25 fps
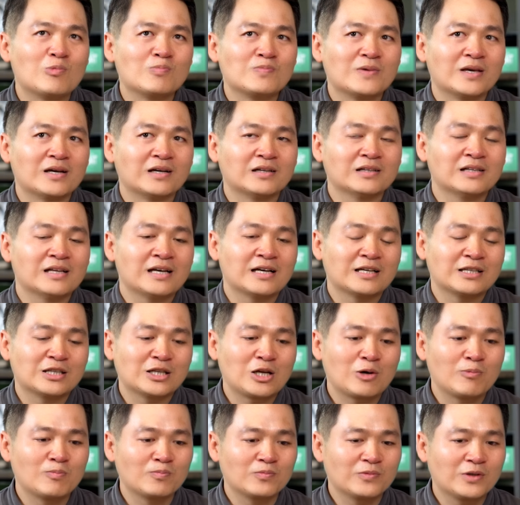Không những là
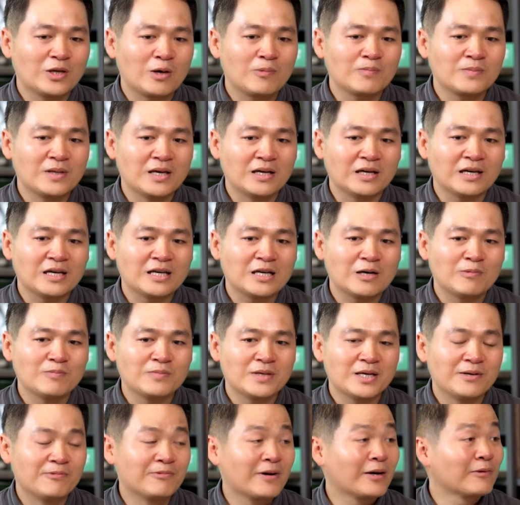trong trong những cái
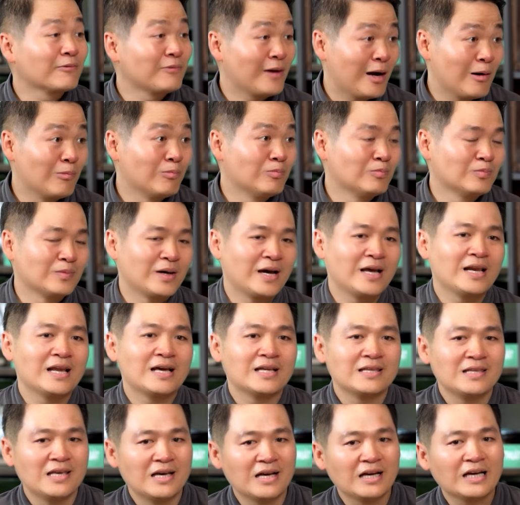công trình văn phòng hay
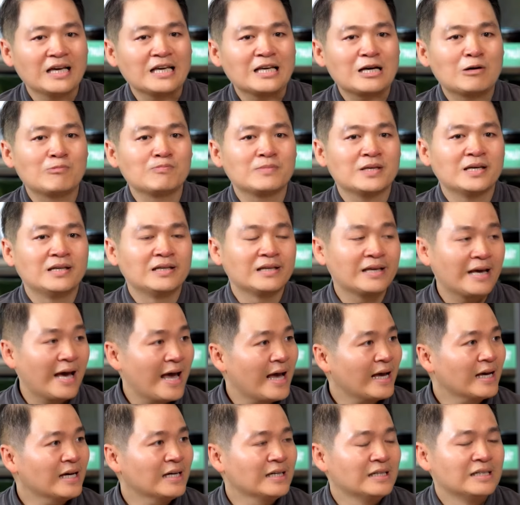là những cái công trình
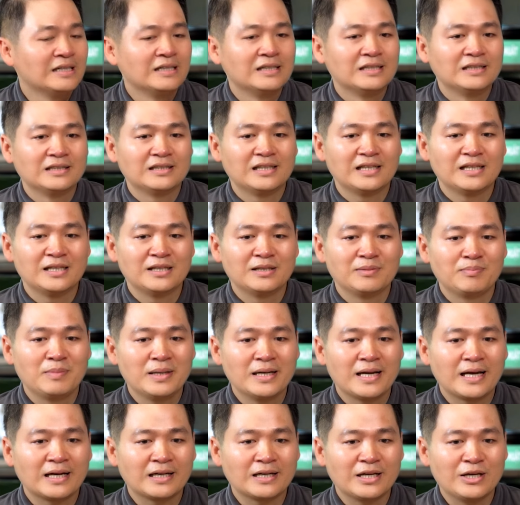khác á, thì
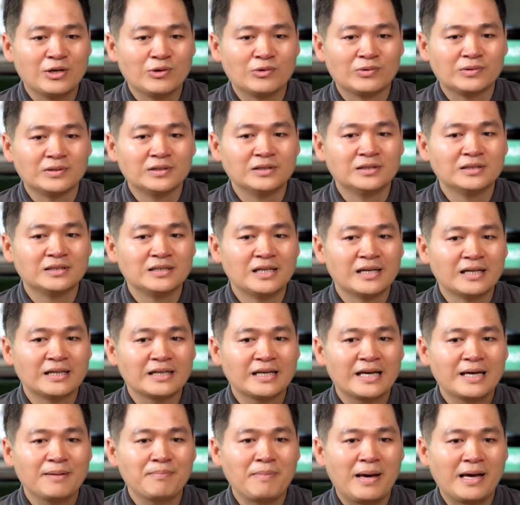bên anh đều đưa
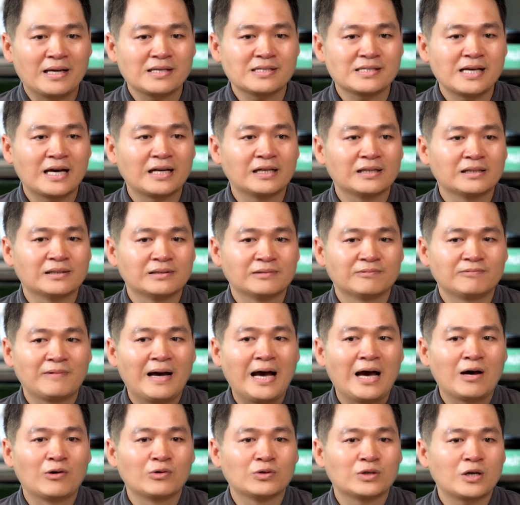những cái mảng xanh
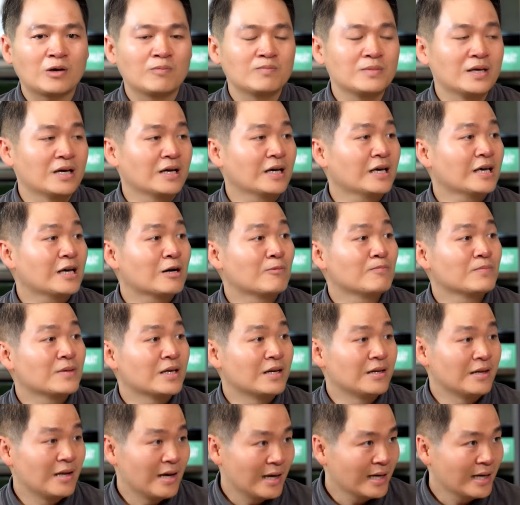vào trong những cái công trình